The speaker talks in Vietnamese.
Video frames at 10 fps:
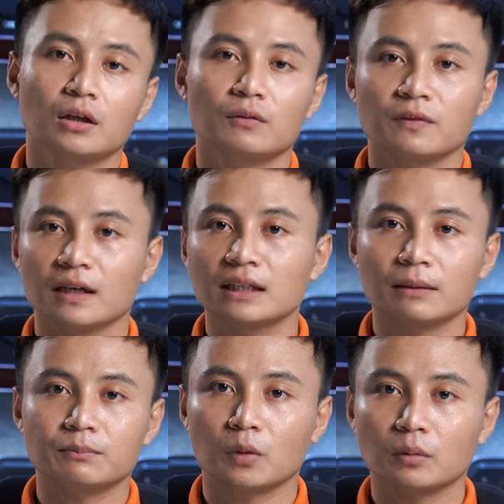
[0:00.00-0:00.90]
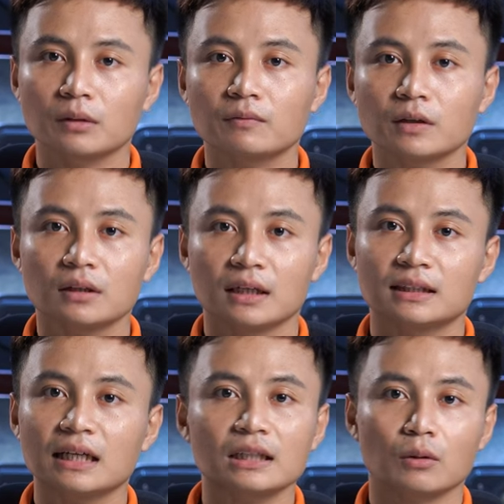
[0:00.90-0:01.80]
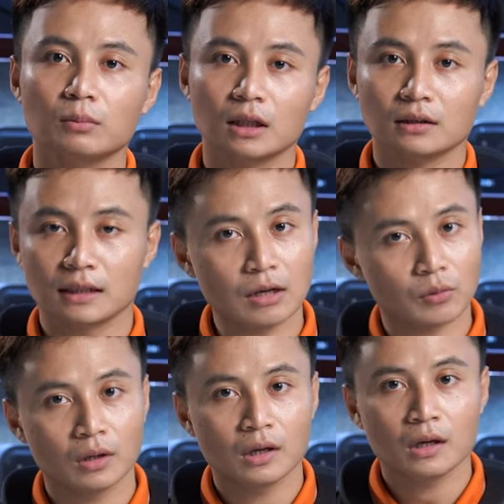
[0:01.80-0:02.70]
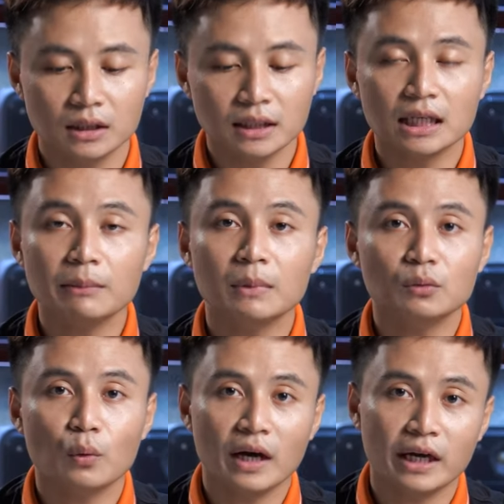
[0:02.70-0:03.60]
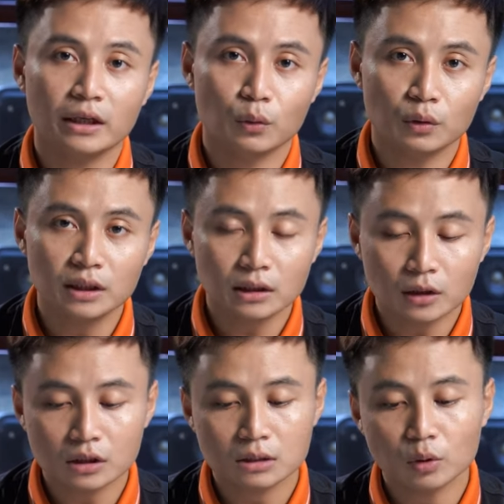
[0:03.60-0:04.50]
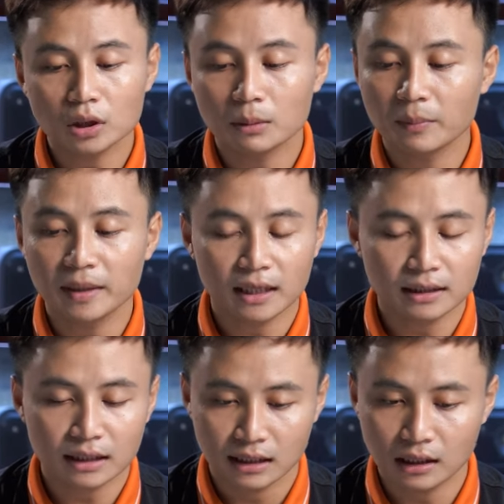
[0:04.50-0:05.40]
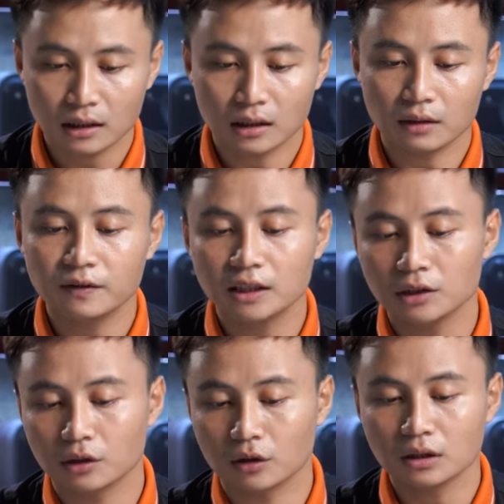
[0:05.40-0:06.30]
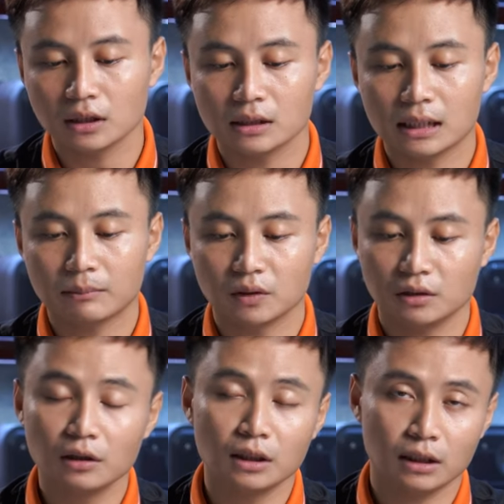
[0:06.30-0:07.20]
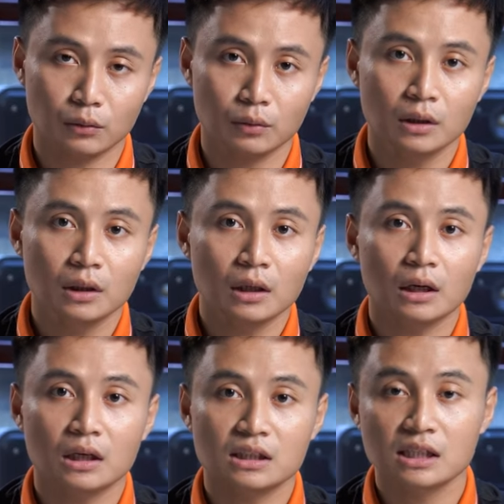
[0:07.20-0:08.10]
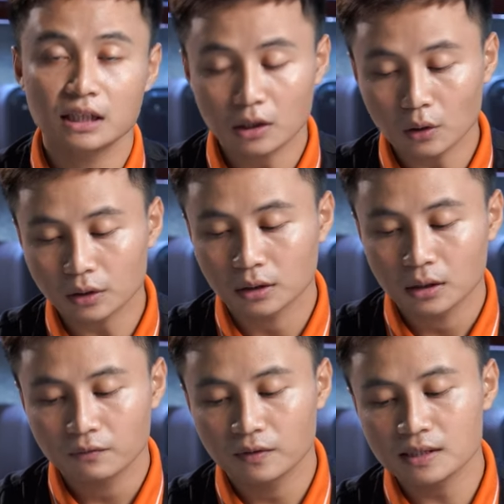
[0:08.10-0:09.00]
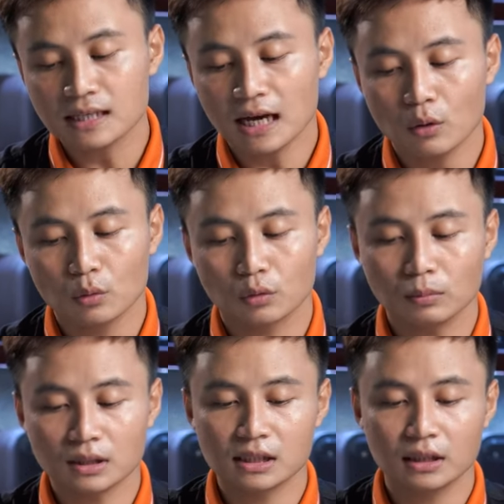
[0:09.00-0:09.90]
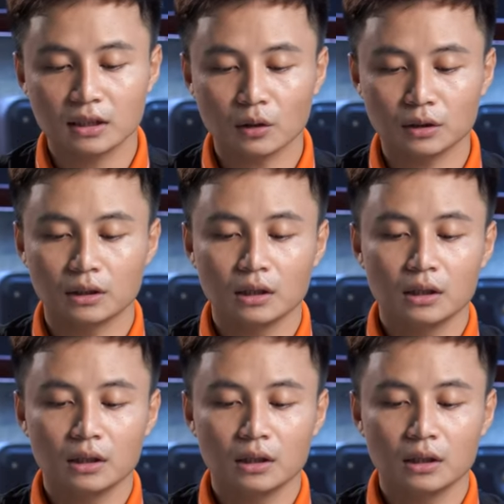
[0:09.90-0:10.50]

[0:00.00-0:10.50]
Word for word: không phải gặp một cái vấn đề tác động lực nào thì thiết kế bên ngoài của chiếc Lost Monster Boomerang này á, ở phía chính giữa thì làm từ chất liệu uh, silicon phía sau cũng là silicon